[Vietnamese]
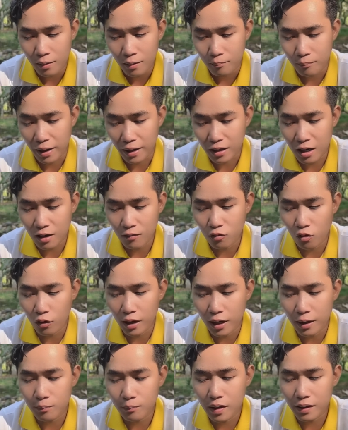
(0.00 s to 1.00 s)
mẹ cứ vui
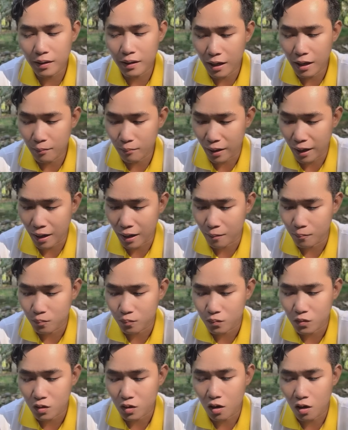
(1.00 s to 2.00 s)
hết mức đi mẹ
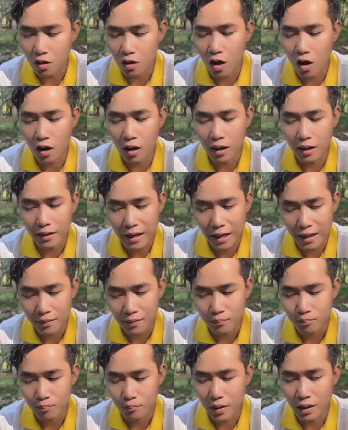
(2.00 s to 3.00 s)
có con ở đây
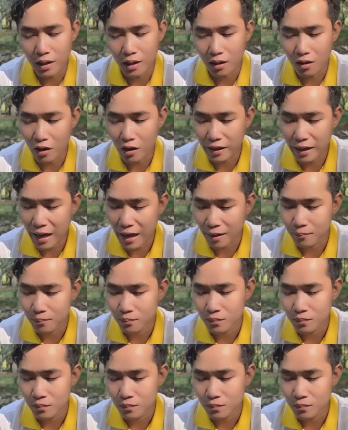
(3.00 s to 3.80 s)
mẹ đừng lo nha